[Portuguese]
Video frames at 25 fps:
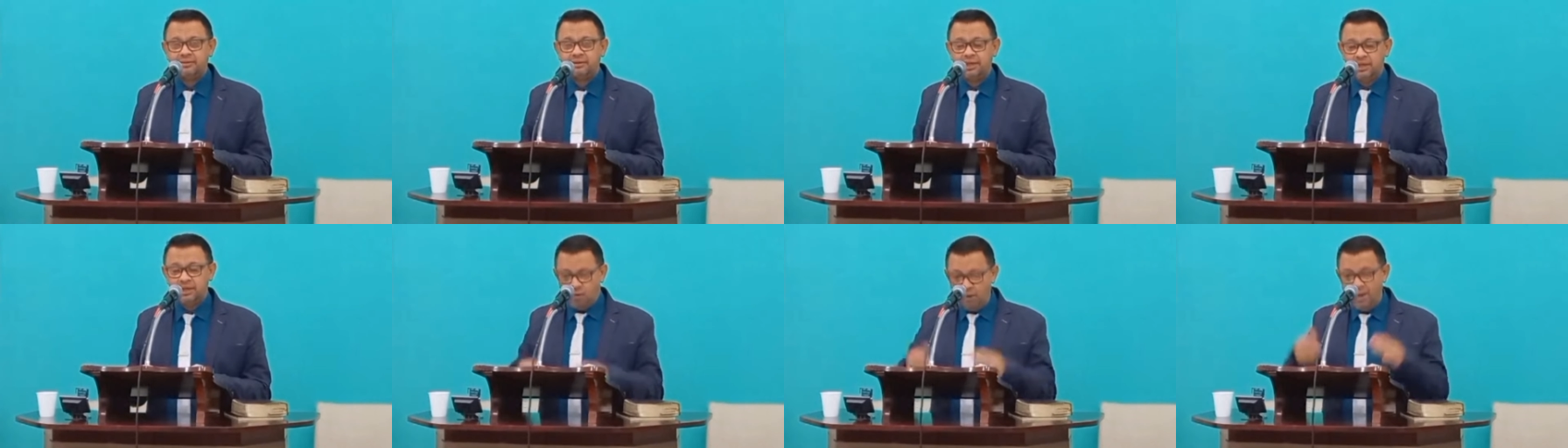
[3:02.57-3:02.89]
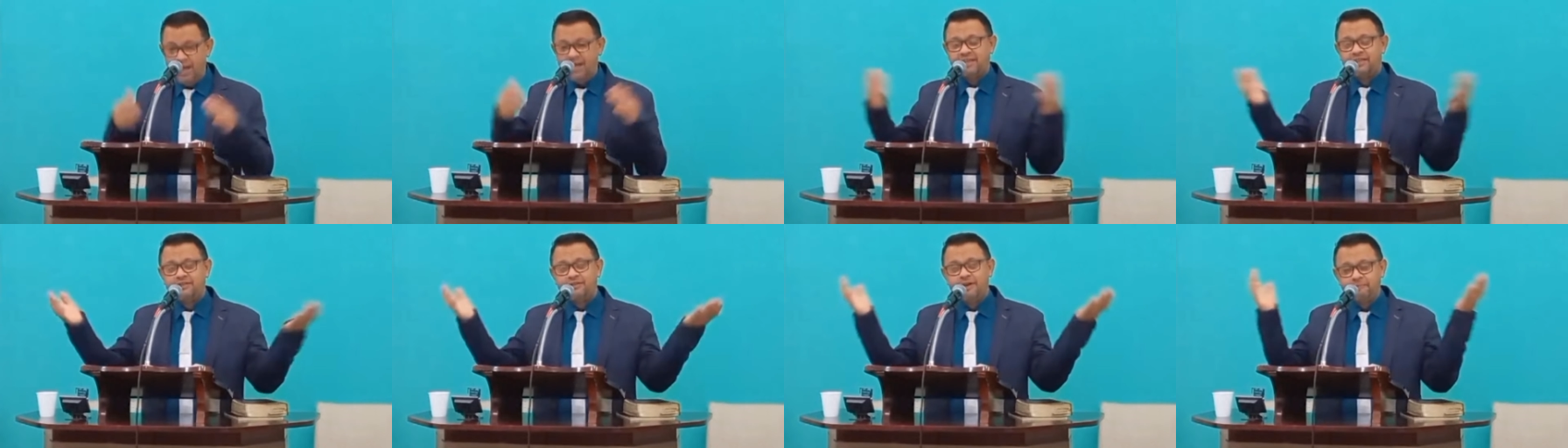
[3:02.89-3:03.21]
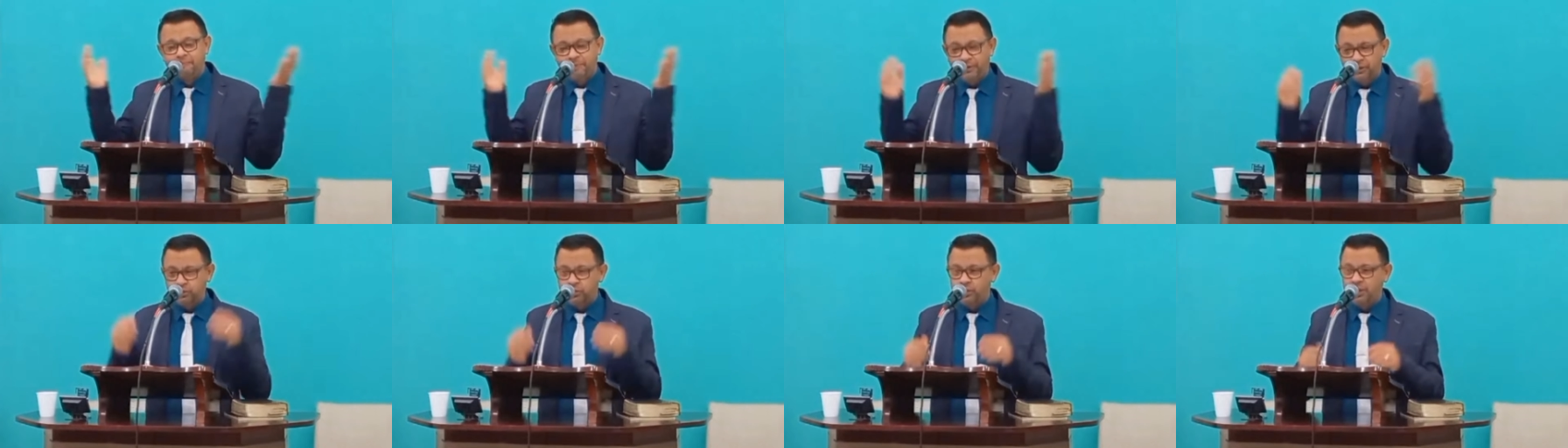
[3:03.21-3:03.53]
E como é que você vai
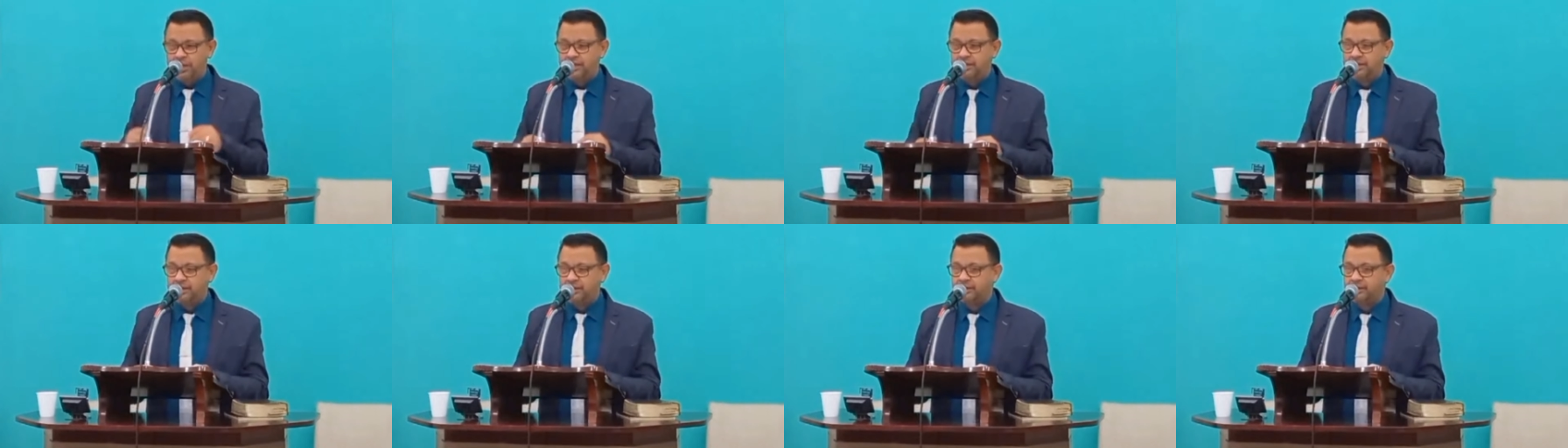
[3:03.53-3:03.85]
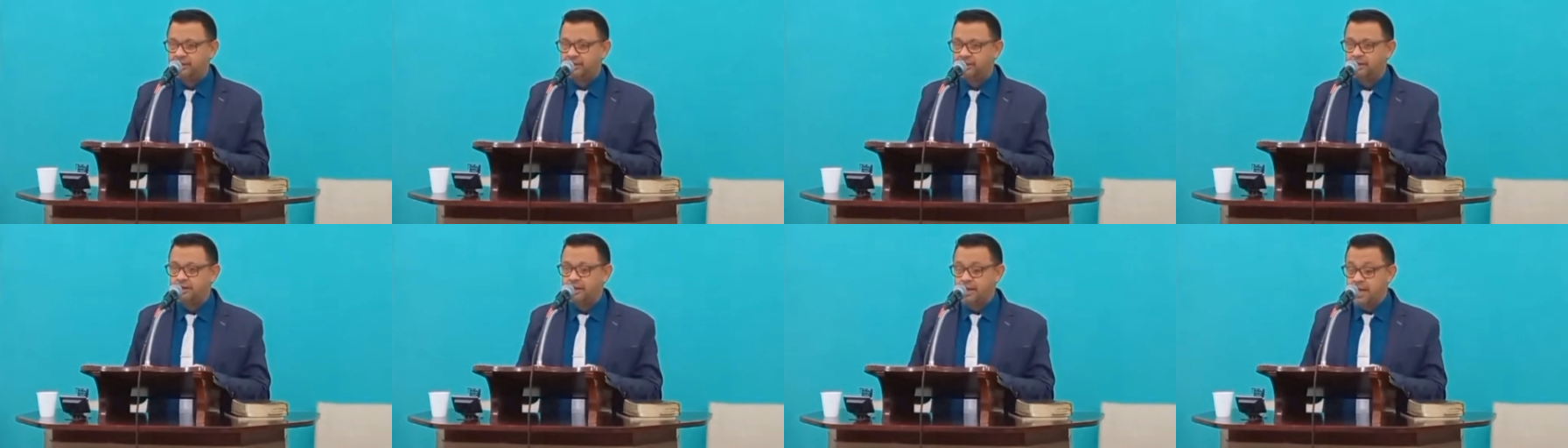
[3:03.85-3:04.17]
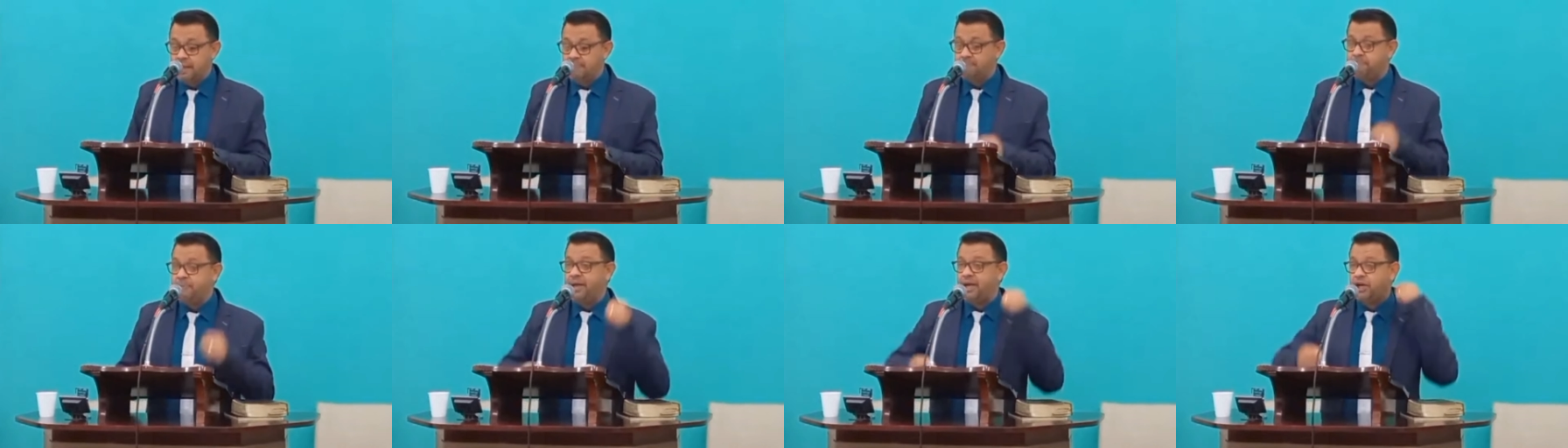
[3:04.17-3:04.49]
perdoar ele?
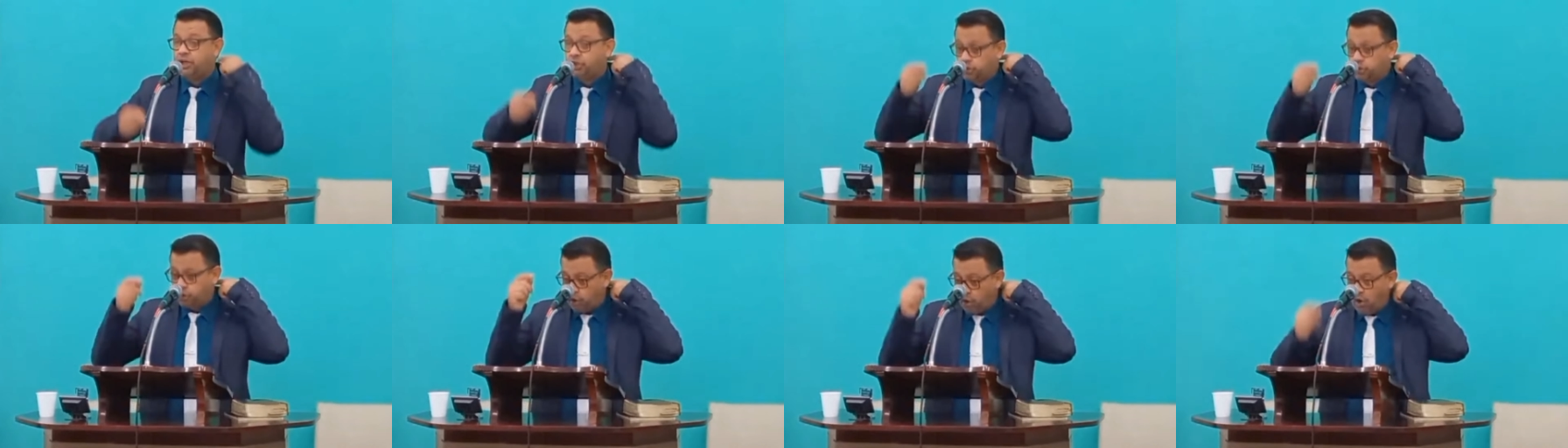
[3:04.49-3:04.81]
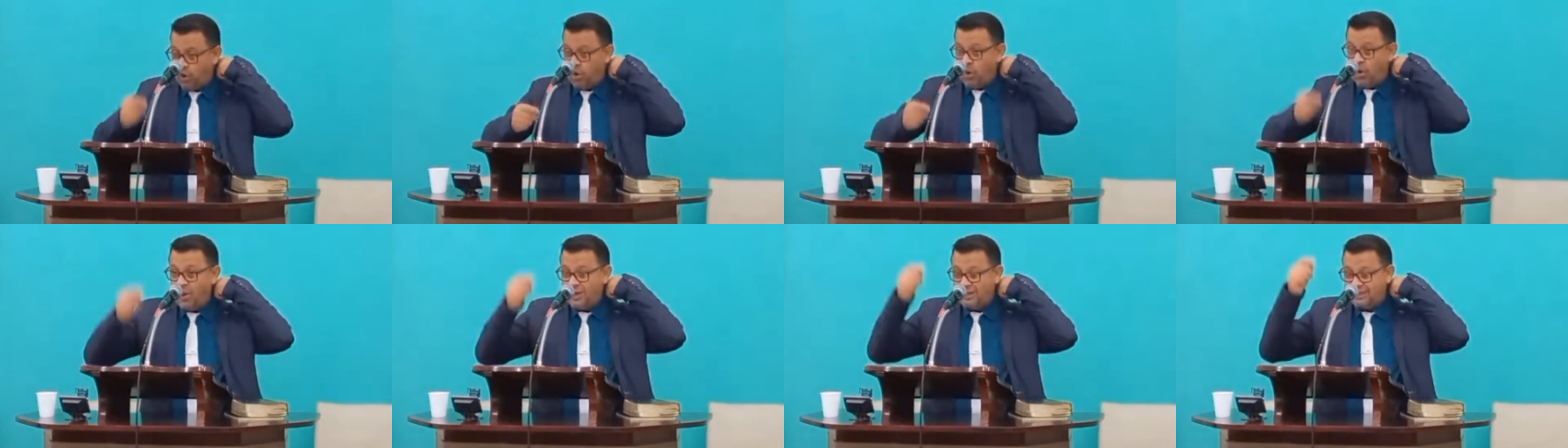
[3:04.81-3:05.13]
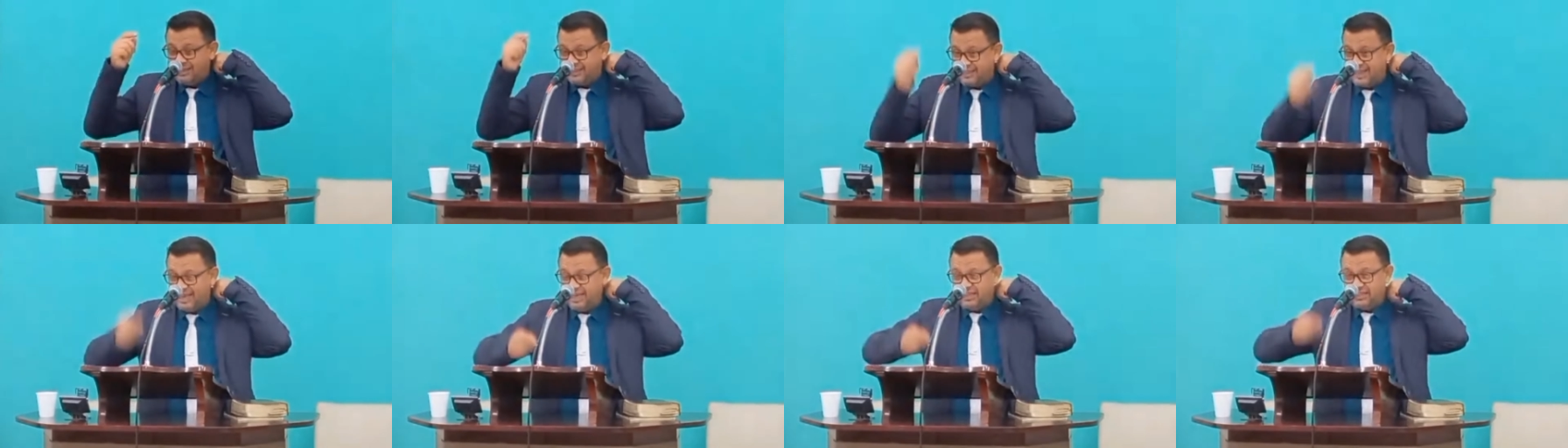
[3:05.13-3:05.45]
Perdoa
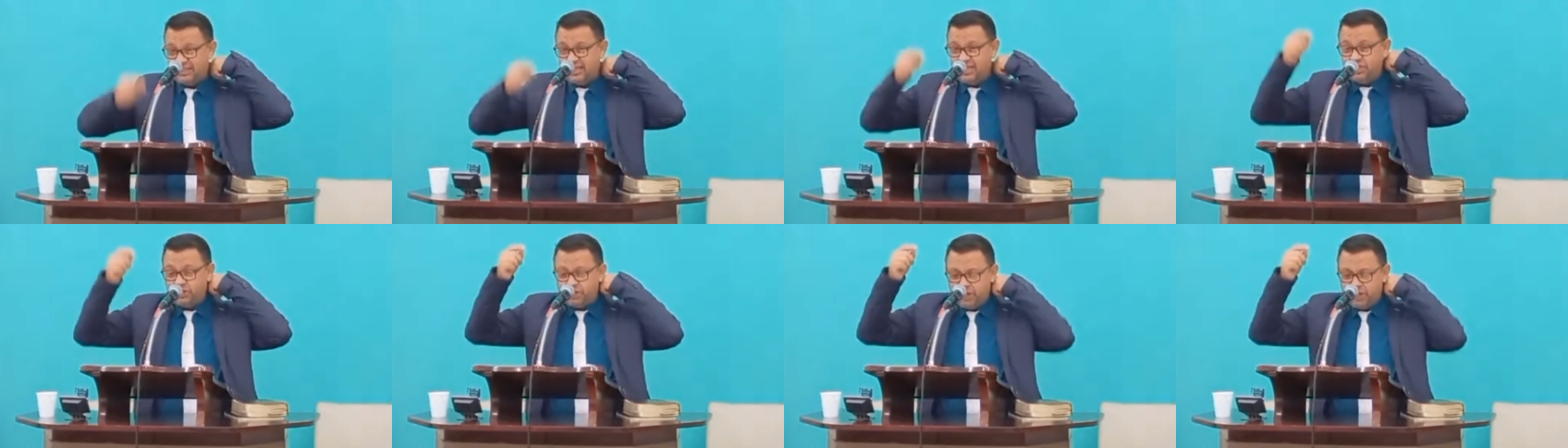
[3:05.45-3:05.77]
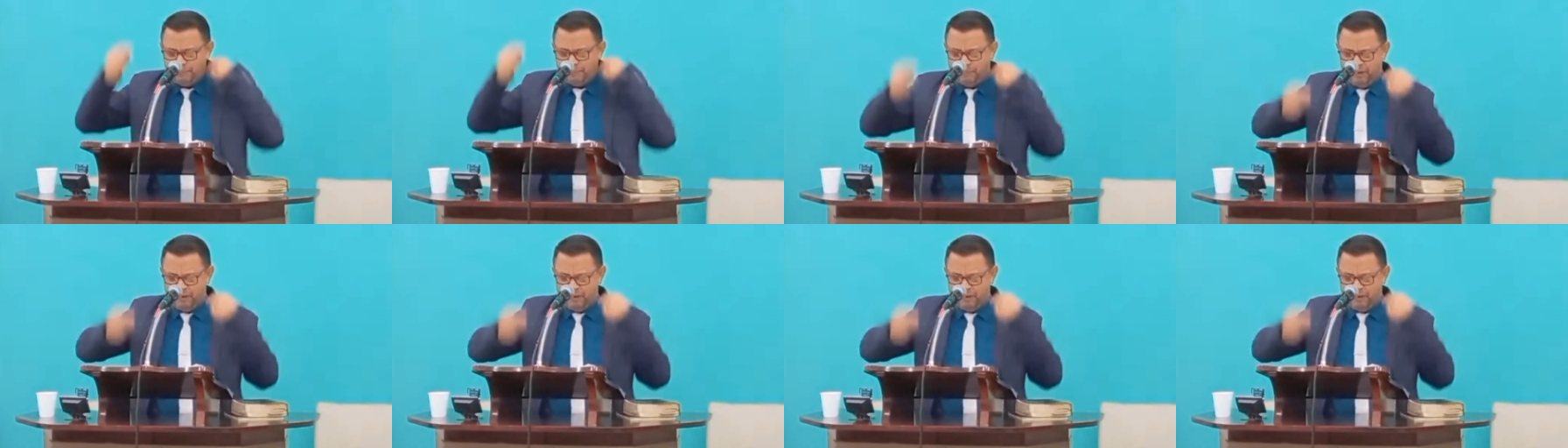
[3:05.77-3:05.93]
sem sentir.